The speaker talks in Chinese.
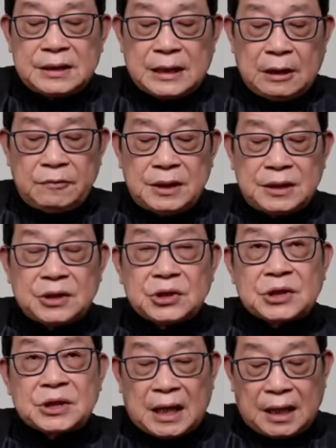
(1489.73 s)
张慧建
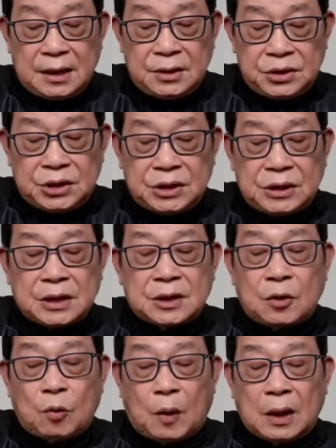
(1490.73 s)
是长期在
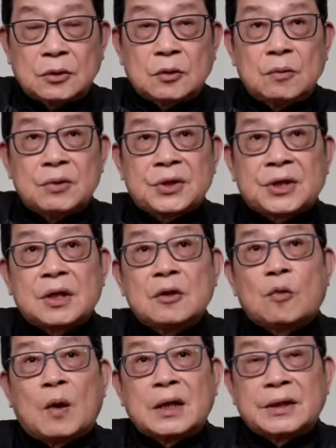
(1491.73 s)
广东
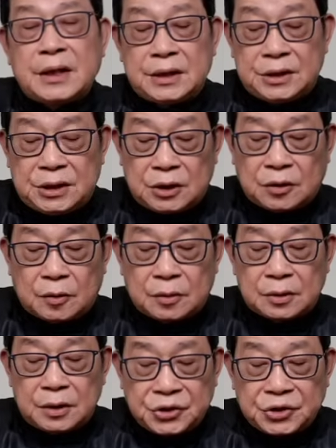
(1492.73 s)
省广电系
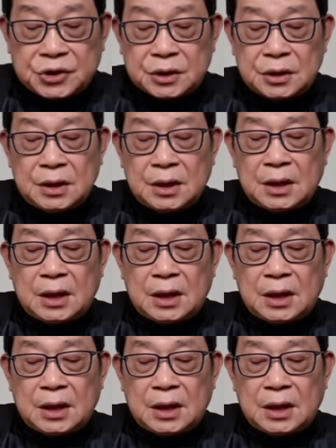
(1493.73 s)
统任职。